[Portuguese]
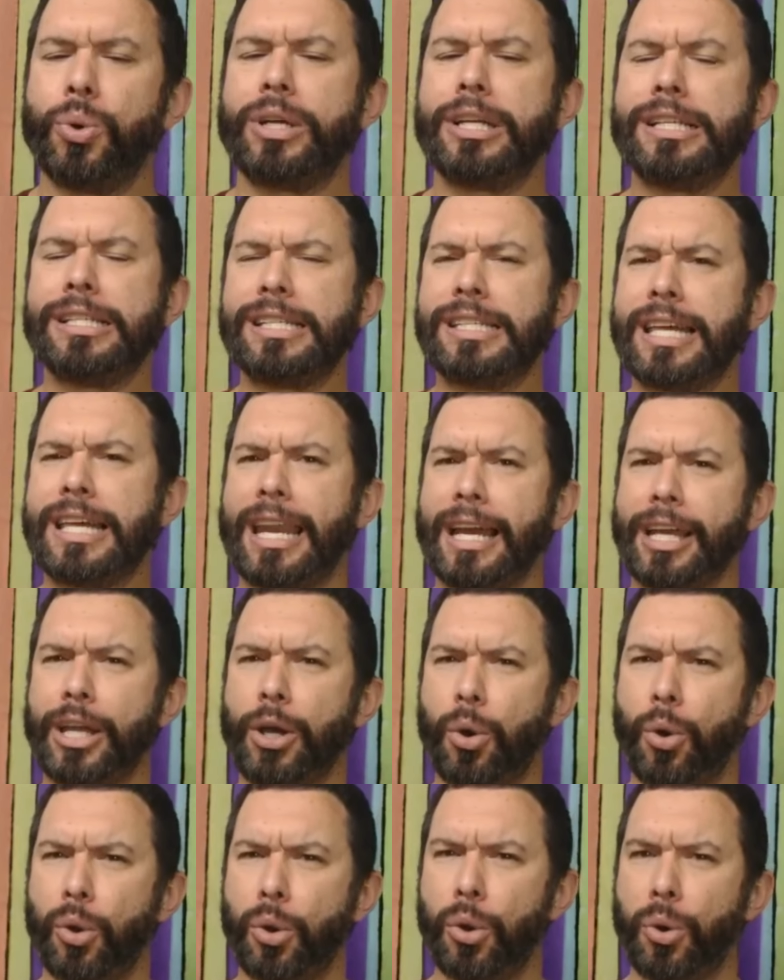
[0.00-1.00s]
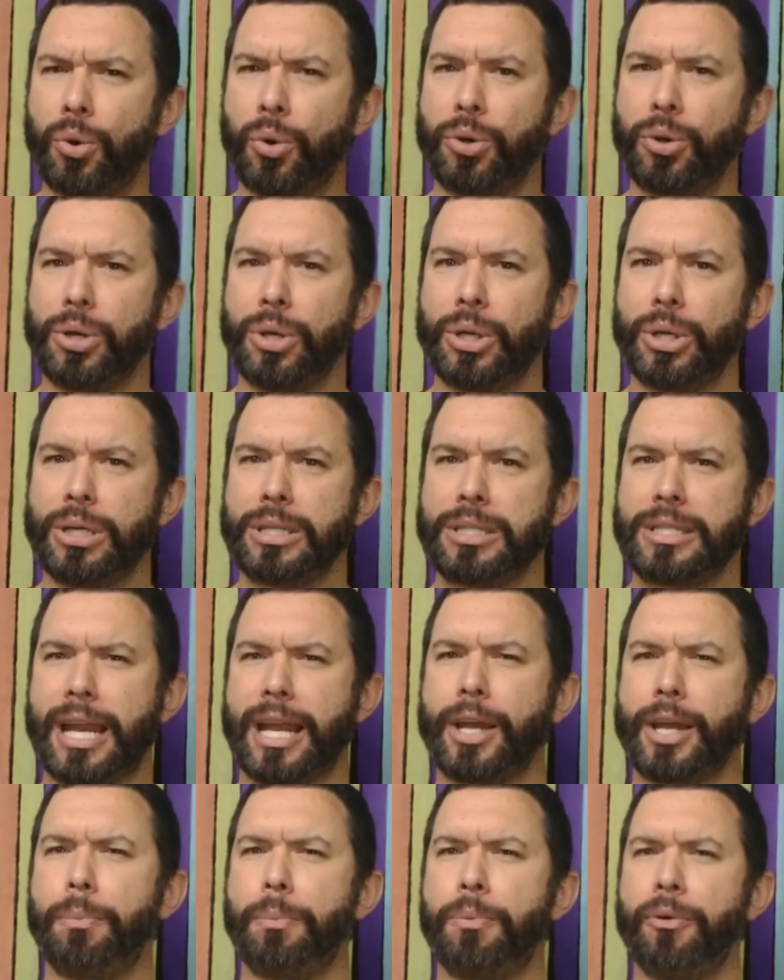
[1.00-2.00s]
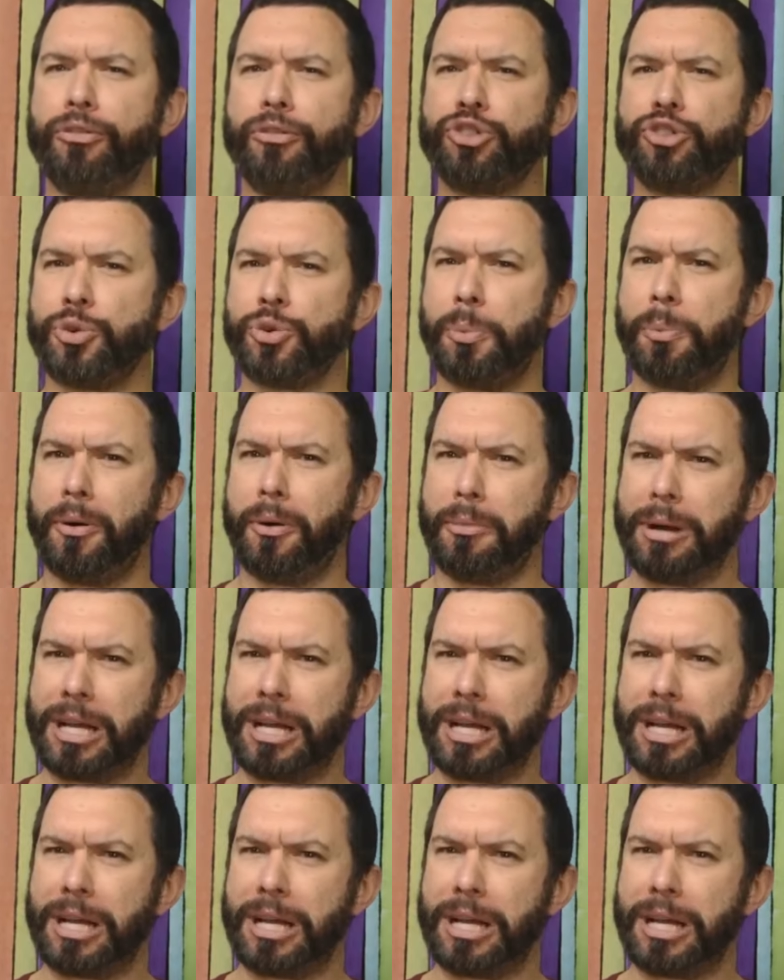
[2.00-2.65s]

O que será que rolou? Será que o povo chupou